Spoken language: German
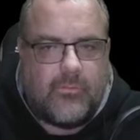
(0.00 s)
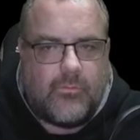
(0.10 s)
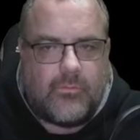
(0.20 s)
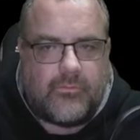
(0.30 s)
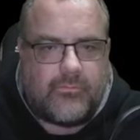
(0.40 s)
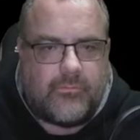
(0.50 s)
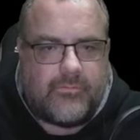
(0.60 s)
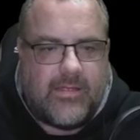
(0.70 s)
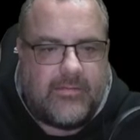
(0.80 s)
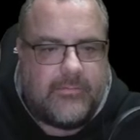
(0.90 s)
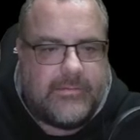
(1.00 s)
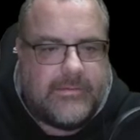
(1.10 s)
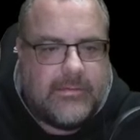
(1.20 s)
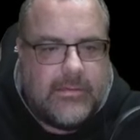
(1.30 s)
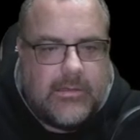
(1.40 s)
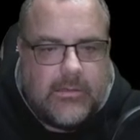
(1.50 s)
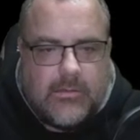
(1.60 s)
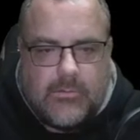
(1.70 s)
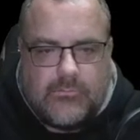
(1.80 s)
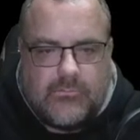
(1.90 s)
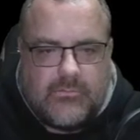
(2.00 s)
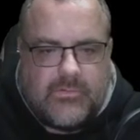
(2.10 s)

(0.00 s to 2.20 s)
oder so sein. Und